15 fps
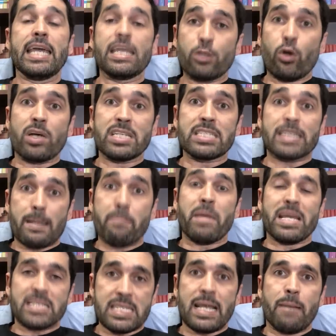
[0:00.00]
E nós
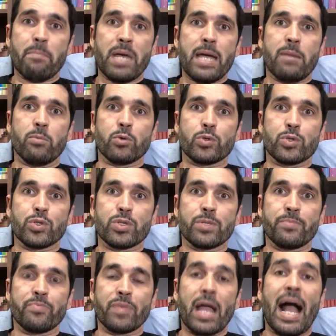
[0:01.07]
também
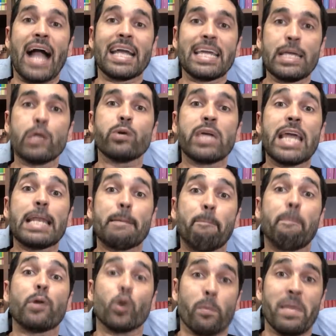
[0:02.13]
sabemos aquilo que ele
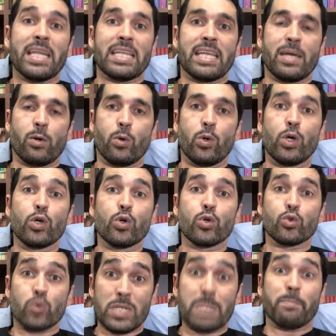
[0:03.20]
prometeu
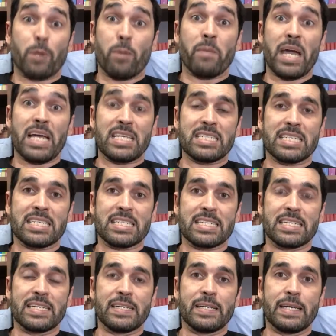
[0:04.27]
suas
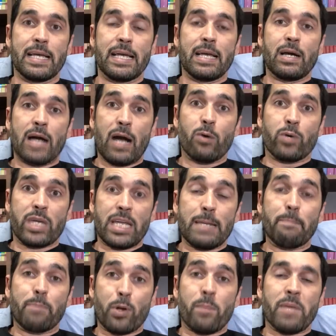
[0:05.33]
promessas, o que
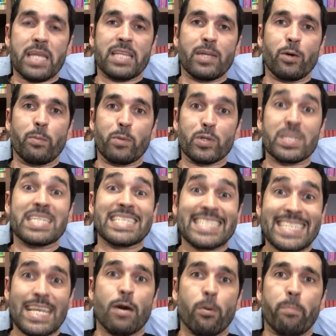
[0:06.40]
ele prometeu para o
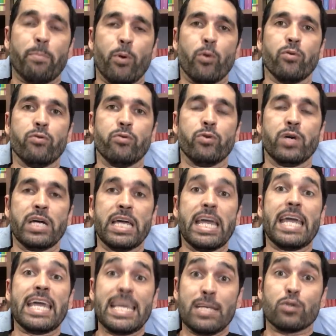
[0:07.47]
seu povo.
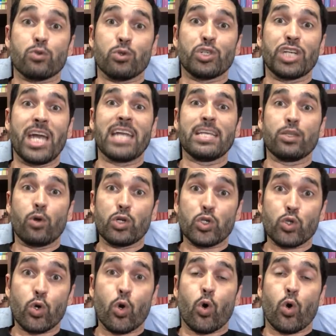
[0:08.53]
Isso gera em nós